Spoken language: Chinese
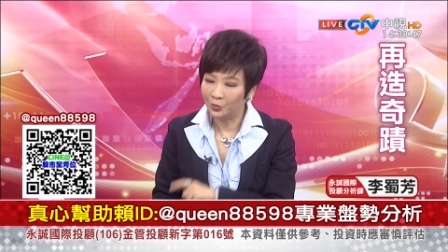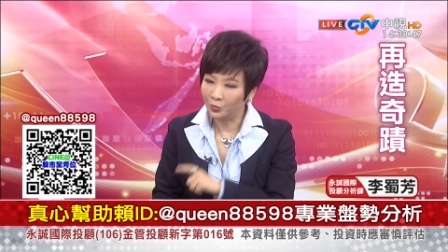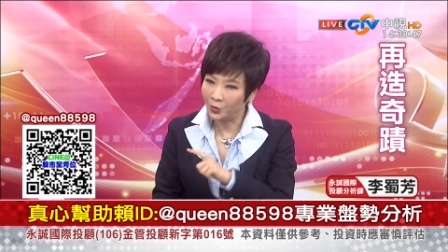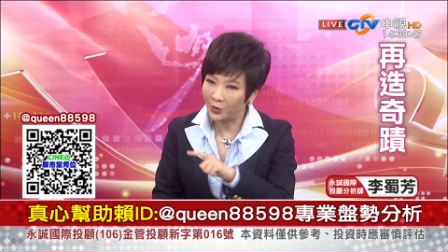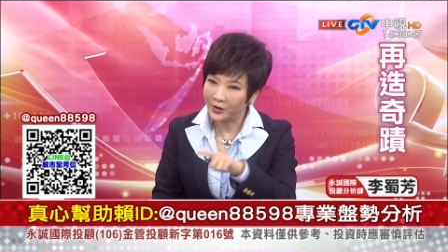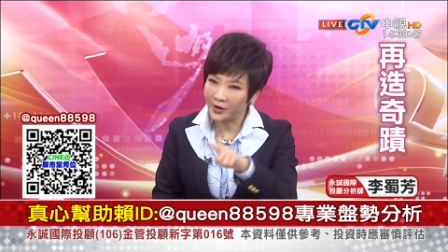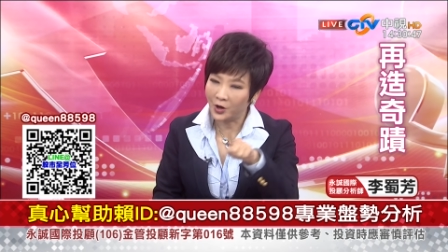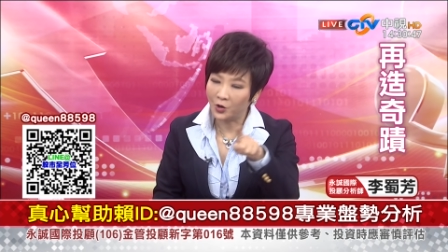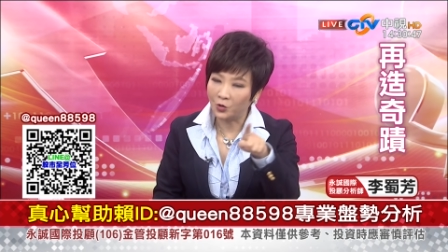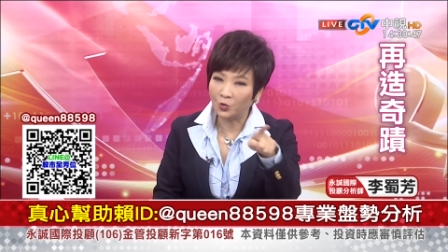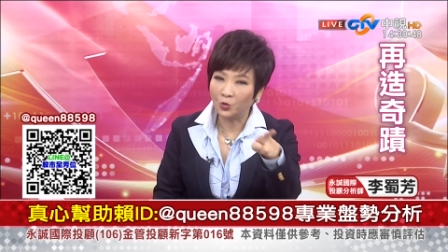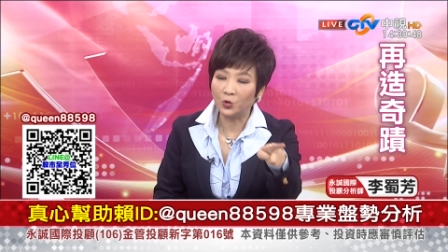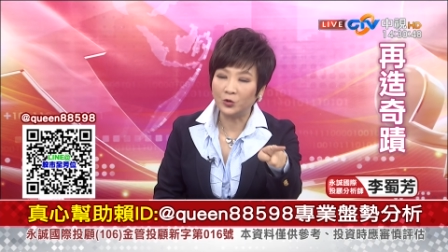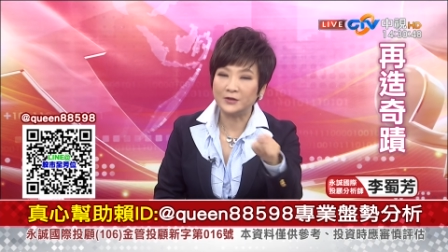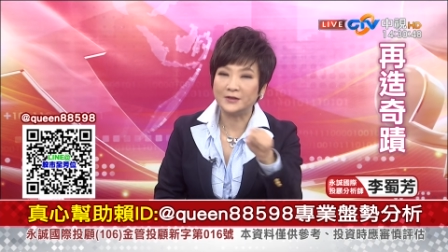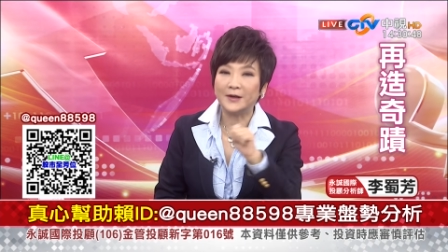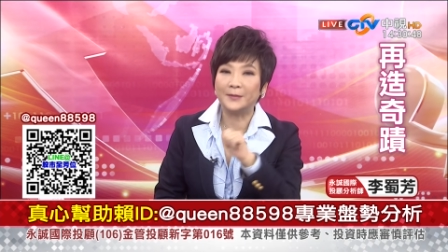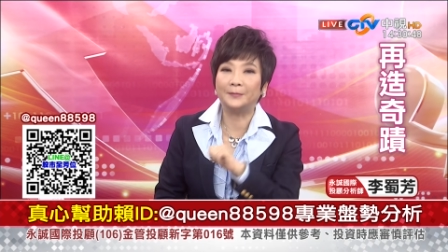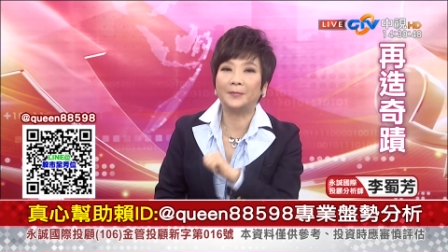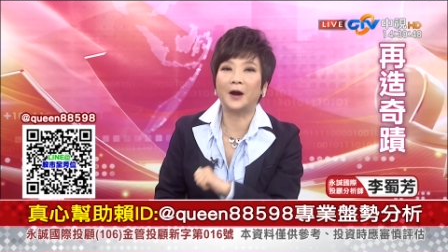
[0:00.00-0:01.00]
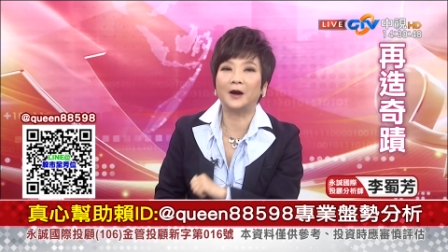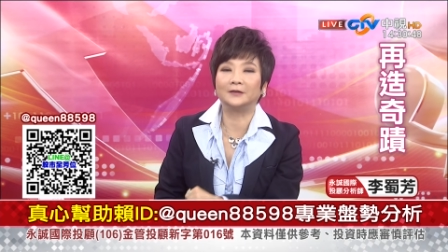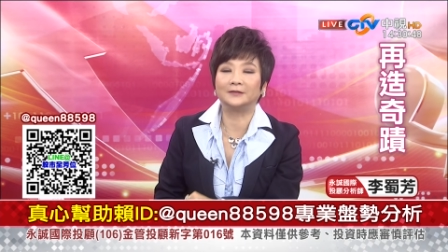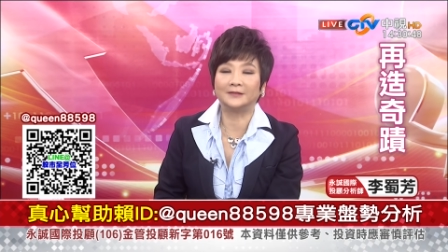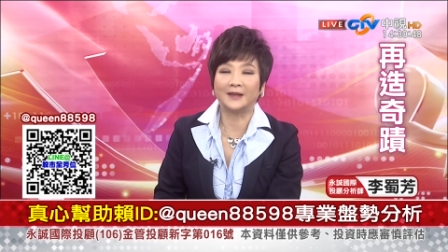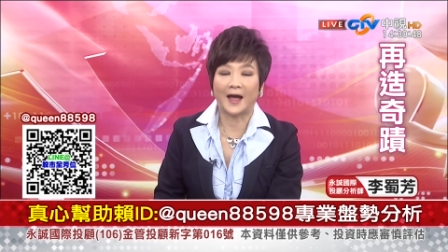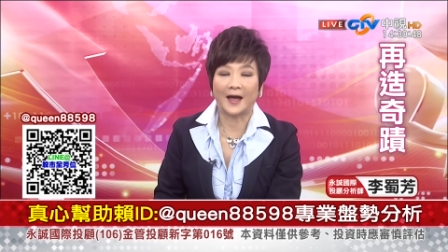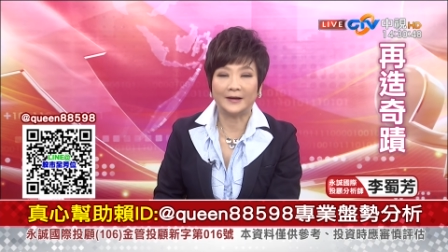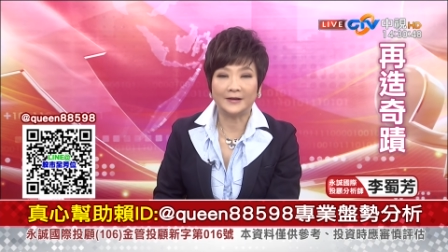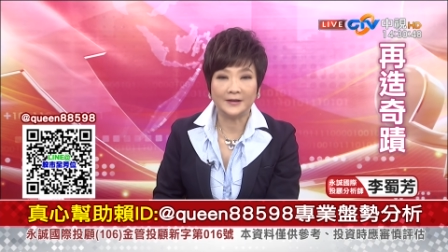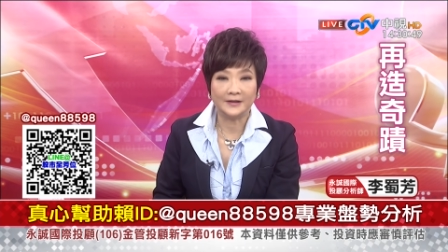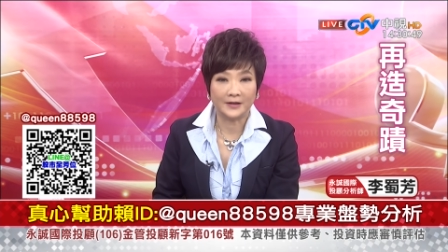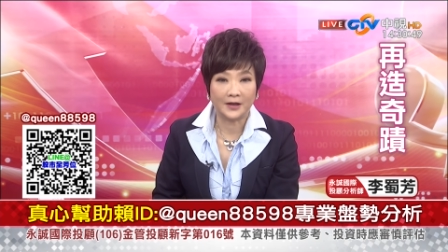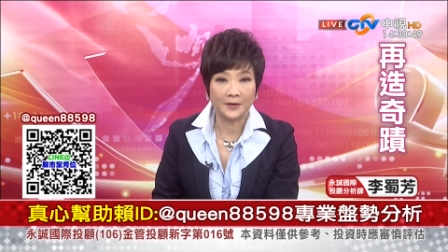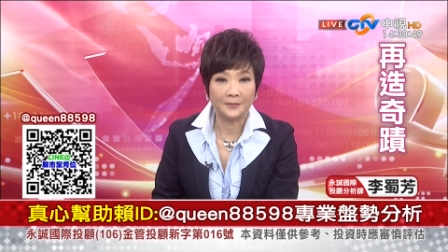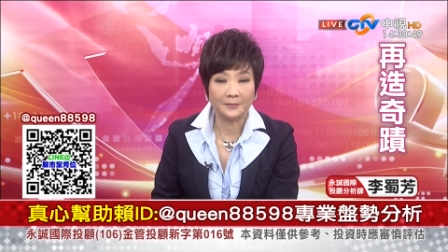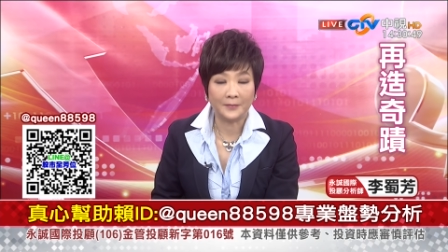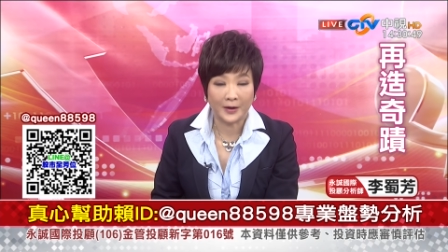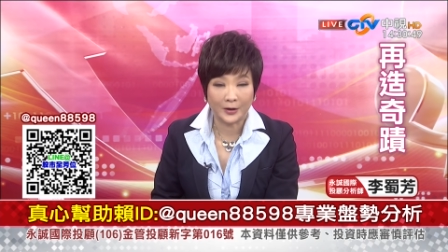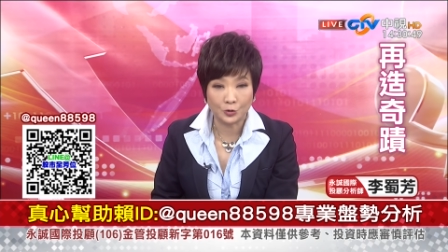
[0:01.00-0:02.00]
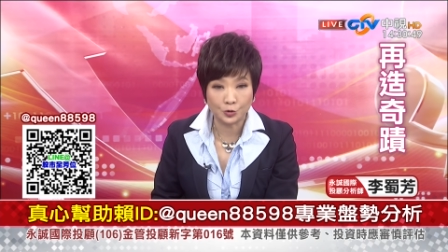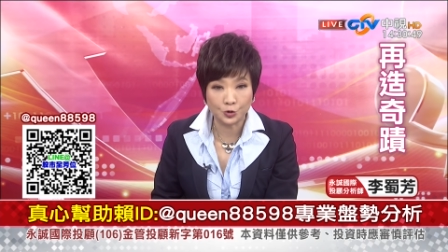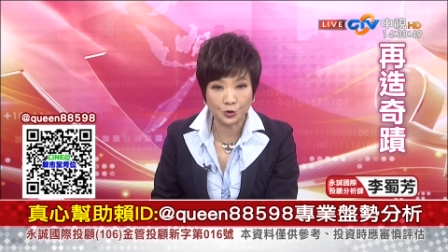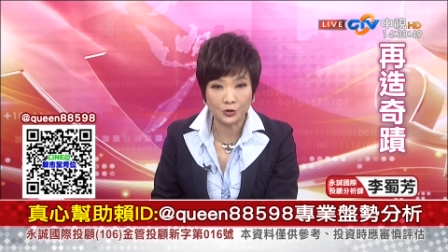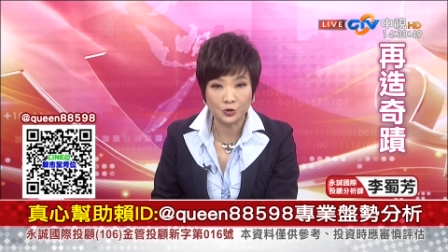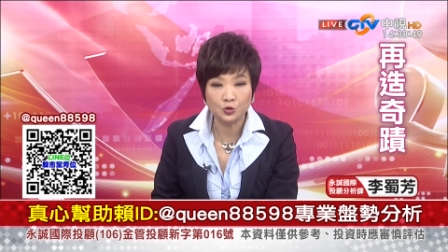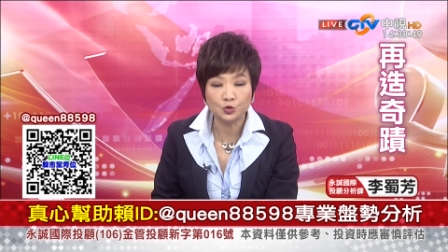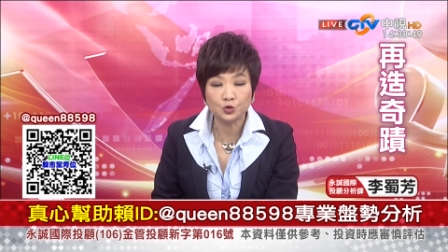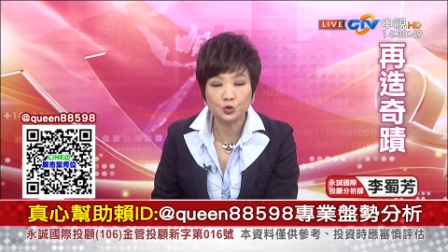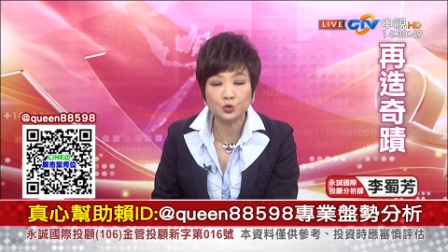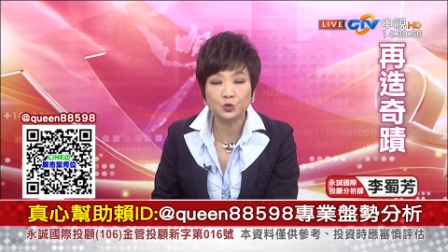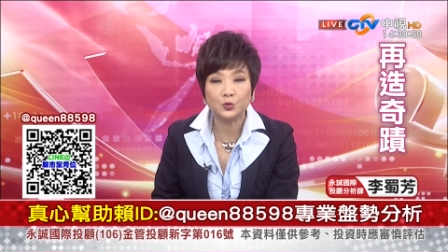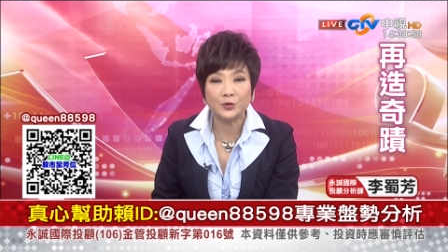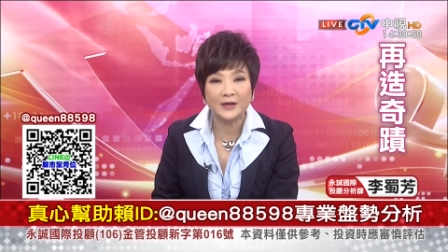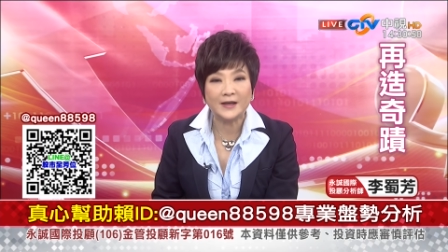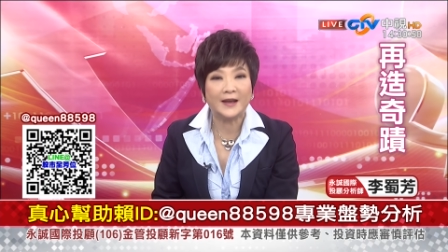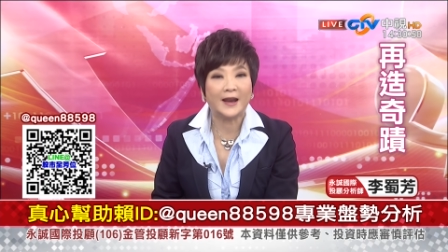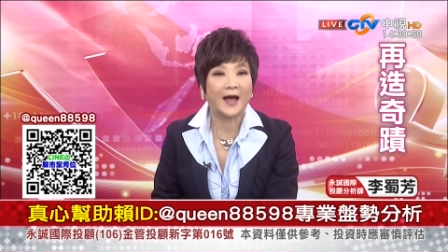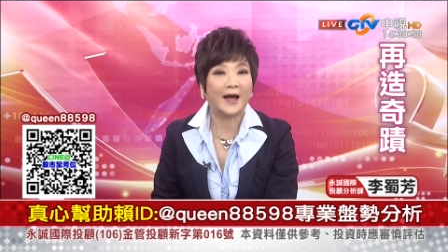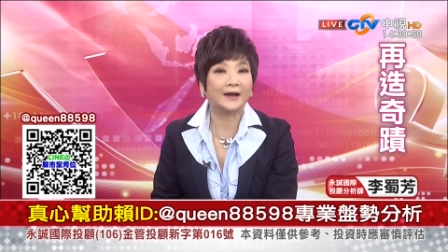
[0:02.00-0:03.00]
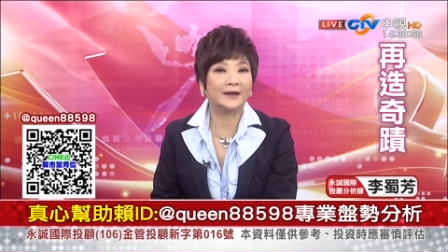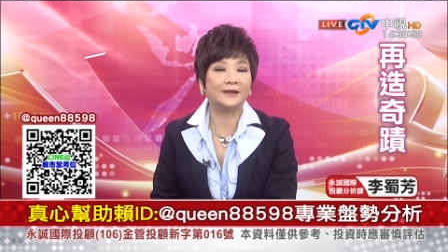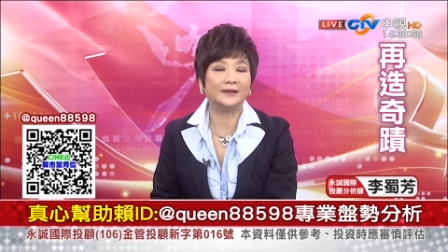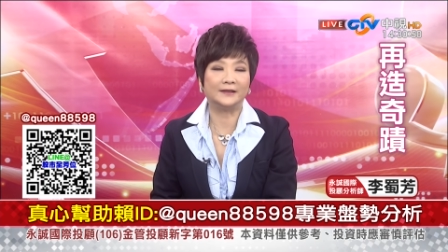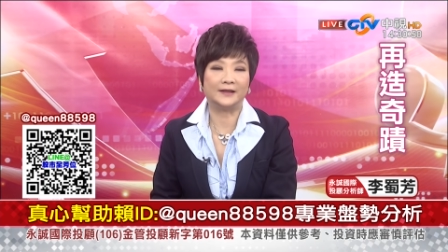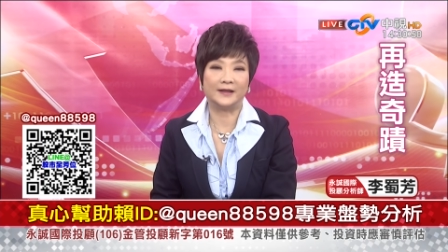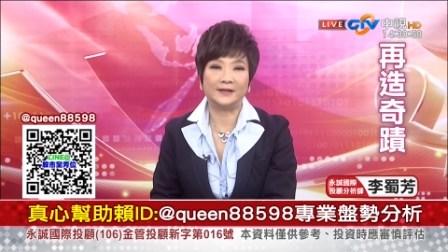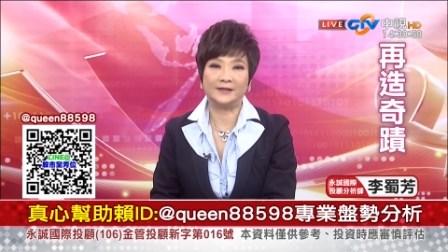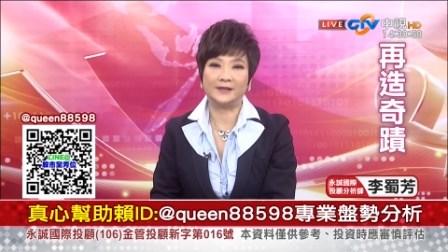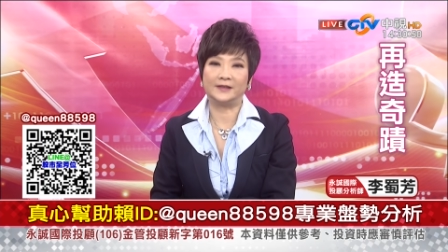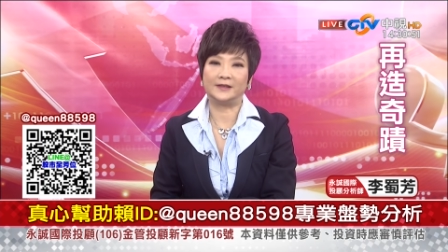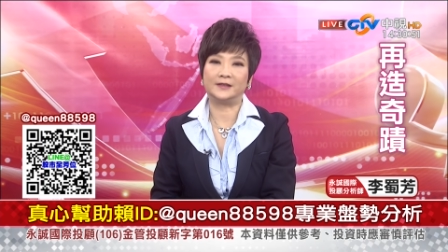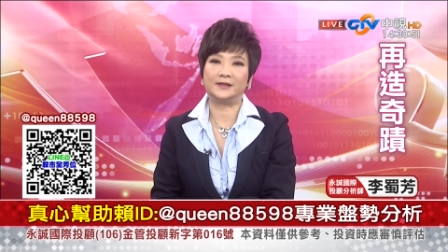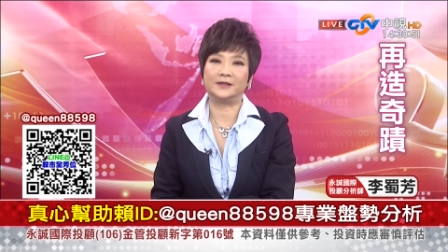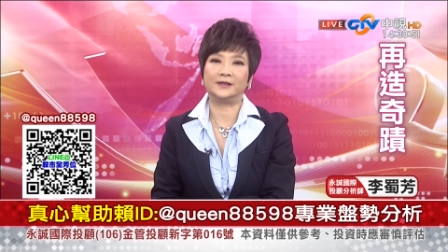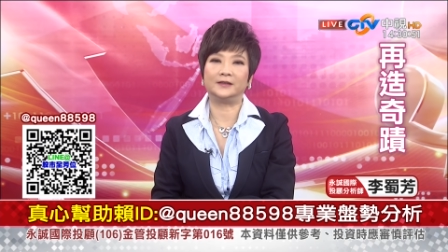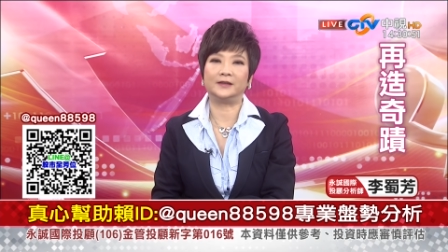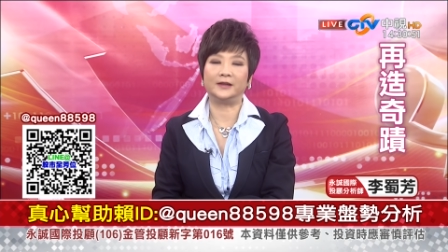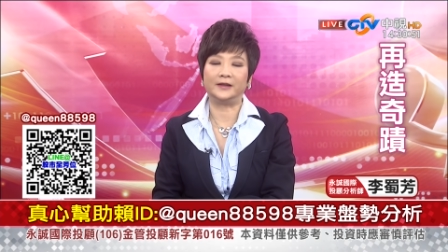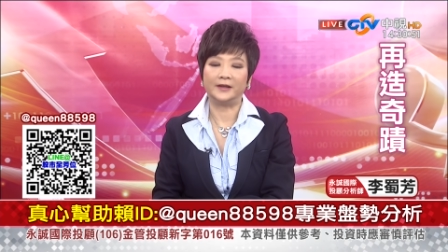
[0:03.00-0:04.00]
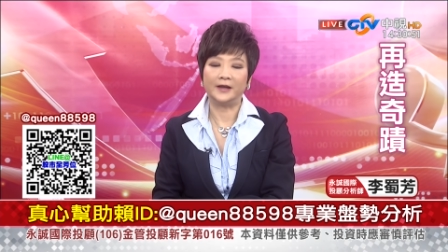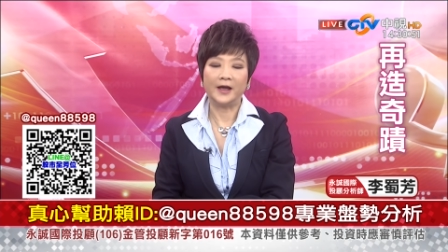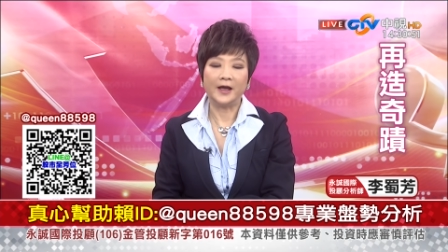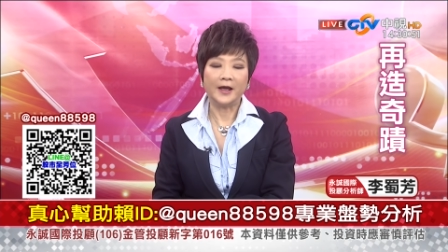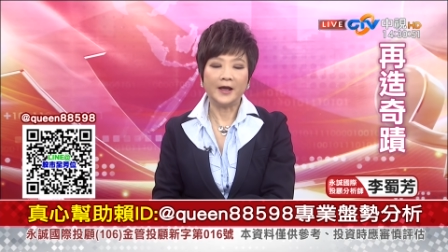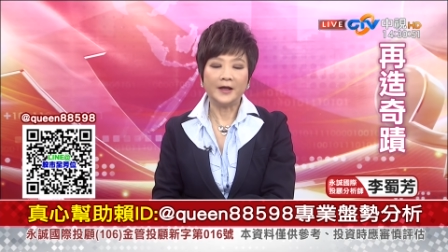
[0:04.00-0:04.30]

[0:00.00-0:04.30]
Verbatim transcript: 我也用火箭炮打你的美军驻伊拉克的一些的基地。